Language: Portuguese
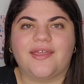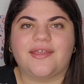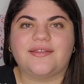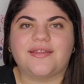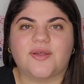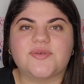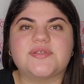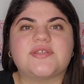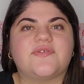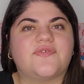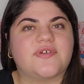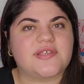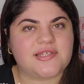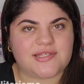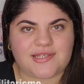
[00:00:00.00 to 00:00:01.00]
Então, se
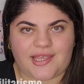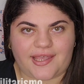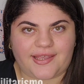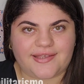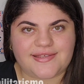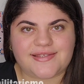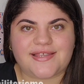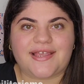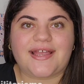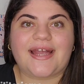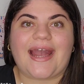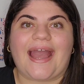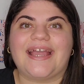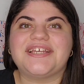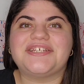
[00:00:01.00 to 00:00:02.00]
você se
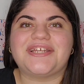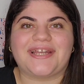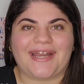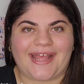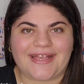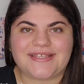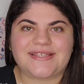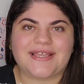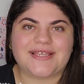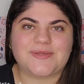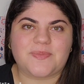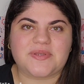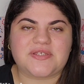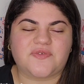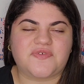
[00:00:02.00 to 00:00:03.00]
encaixa nessa
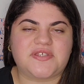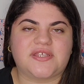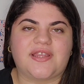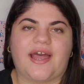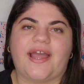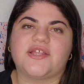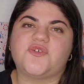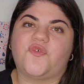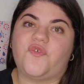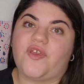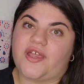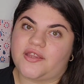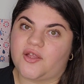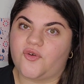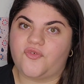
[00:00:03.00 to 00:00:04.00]
especificidade,
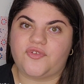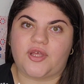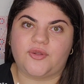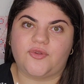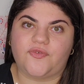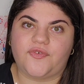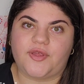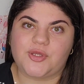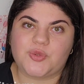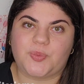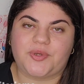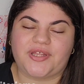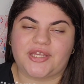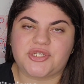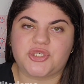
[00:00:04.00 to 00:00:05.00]
fique até o final do vídeo,
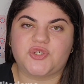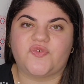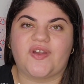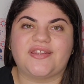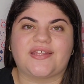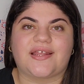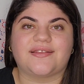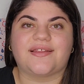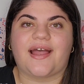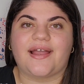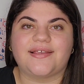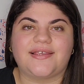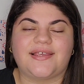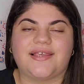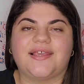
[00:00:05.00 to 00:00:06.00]
porque a gente vai tratar
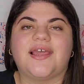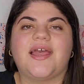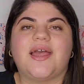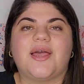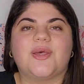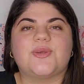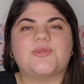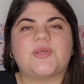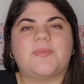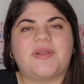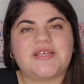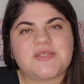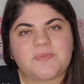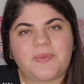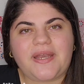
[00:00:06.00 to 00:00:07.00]
aqui
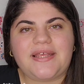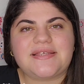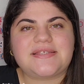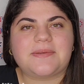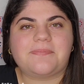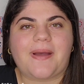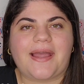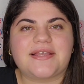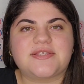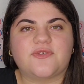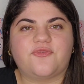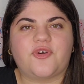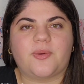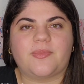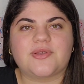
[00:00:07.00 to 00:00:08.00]
sobre as principais
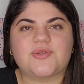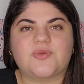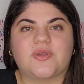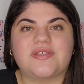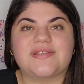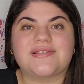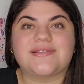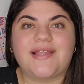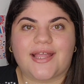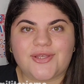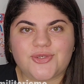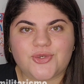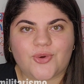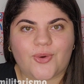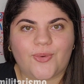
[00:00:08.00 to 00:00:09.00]
informações
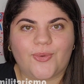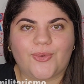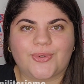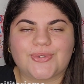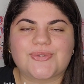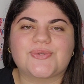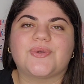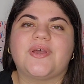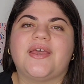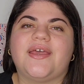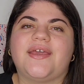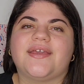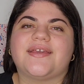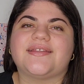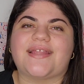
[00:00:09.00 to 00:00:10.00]
deste concurso
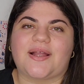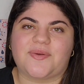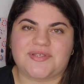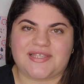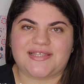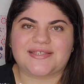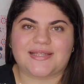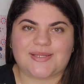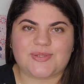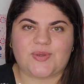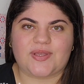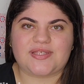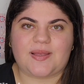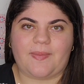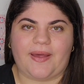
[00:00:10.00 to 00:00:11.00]
que está com as
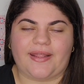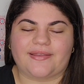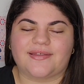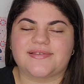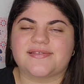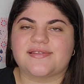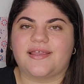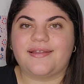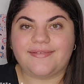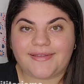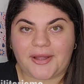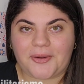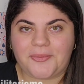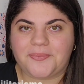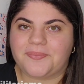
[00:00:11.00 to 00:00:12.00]
inscrições abertas.
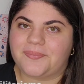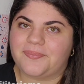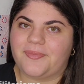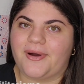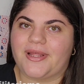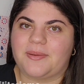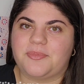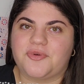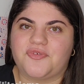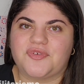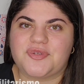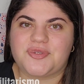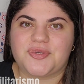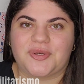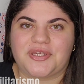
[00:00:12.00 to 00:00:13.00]
Então, bora pro
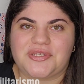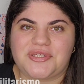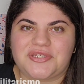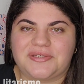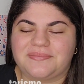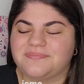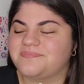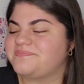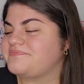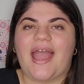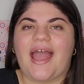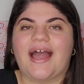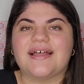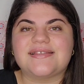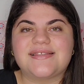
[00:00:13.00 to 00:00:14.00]
vídeo de hoje.
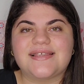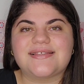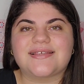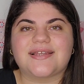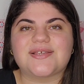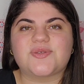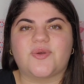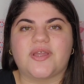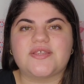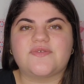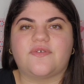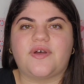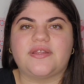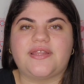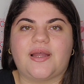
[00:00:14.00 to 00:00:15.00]
As inscrições
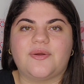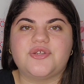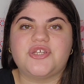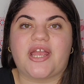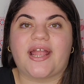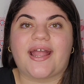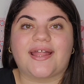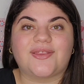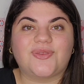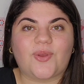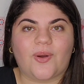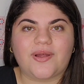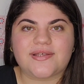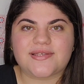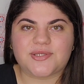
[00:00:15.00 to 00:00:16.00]
vão até o dia
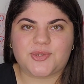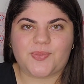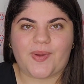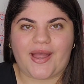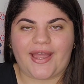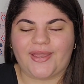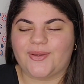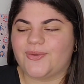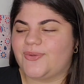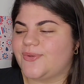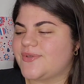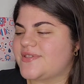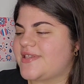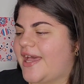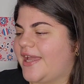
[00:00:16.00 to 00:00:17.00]
14 de maio
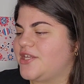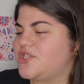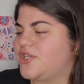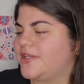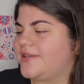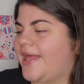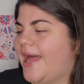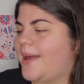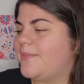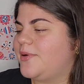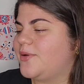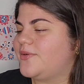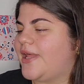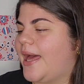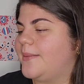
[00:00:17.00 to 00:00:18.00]
no site
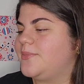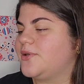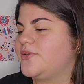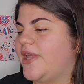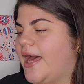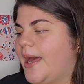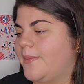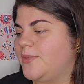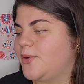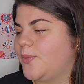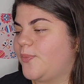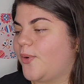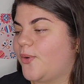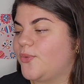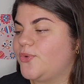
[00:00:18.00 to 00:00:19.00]

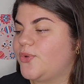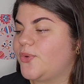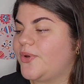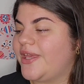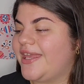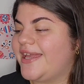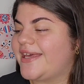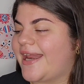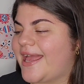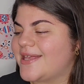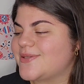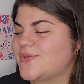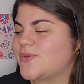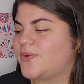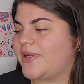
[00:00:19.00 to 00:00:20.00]

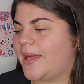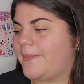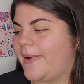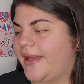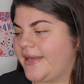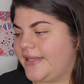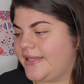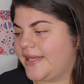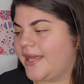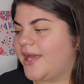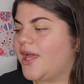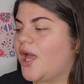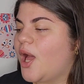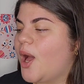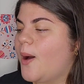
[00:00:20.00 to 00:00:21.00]

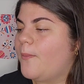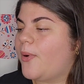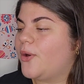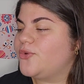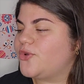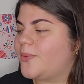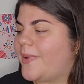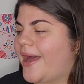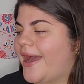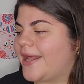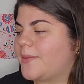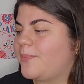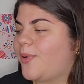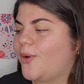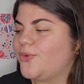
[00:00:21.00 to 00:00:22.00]

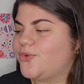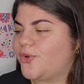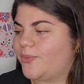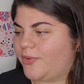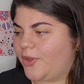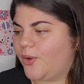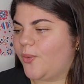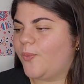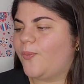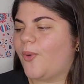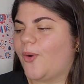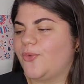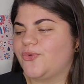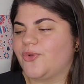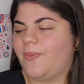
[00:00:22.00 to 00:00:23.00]

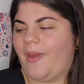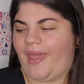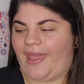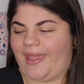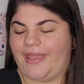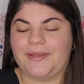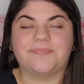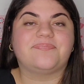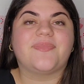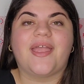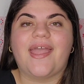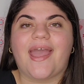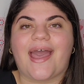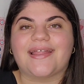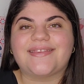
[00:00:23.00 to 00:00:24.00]
www.ingressonamarinha.mar.mil.br.
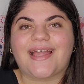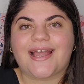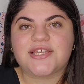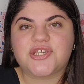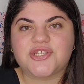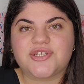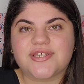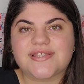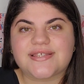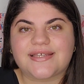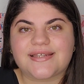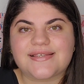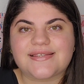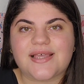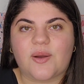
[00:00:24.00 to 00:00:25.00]
A taxa de
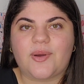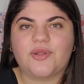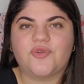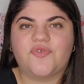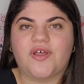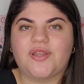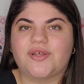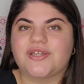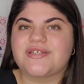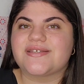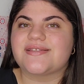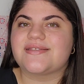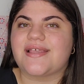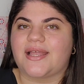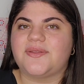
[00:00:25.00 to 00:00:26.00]
inscrição é no valor de
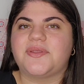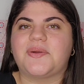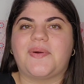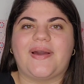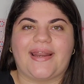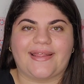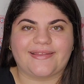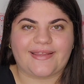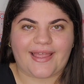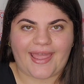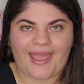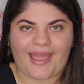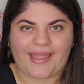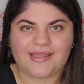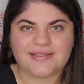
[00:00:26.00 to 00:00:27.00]
R$ 140.
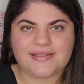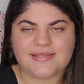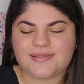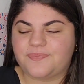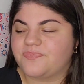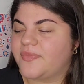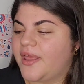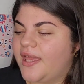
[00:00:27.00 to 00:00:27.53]
Reais.